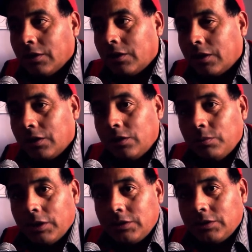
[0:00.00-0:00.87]
de que
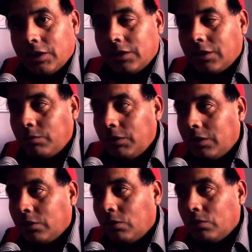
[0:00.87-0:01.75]
ni bien se
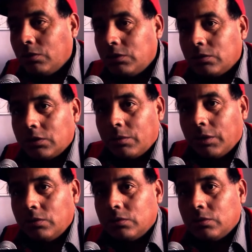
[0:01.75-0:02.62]
termine todos estos
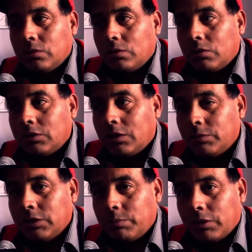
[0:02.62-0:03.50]
trabajos nosotros
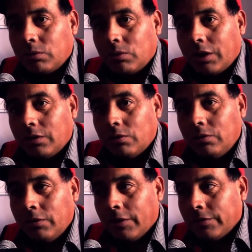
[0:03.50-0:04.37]
estamos
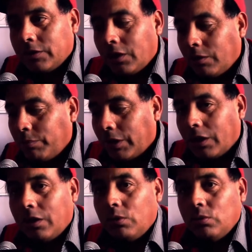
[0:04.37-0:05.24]
aperturando ya
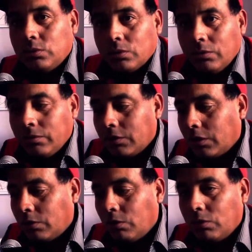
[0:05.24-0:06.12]
para el uso
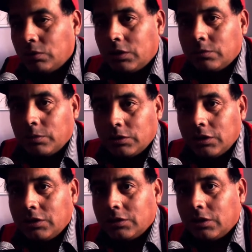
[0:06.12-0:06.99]
de todos los
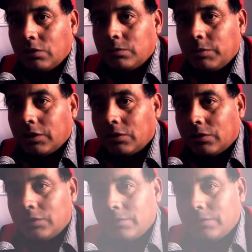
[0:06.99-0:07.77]
transportistas y los peatones.